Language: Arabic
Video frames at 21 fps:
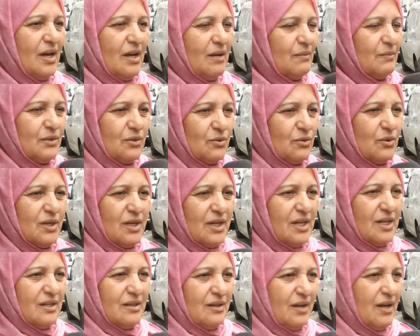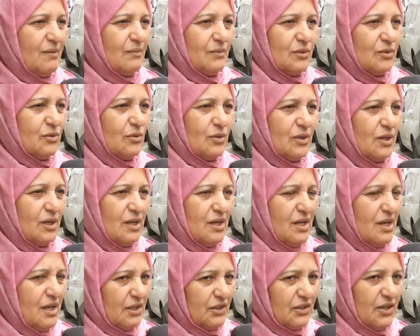الحمد لله الحمد لله
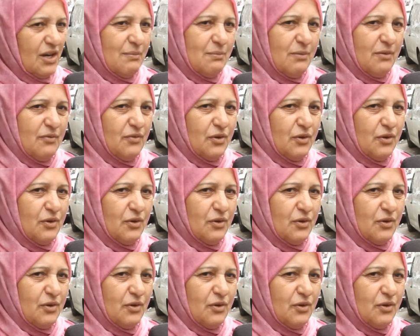تربى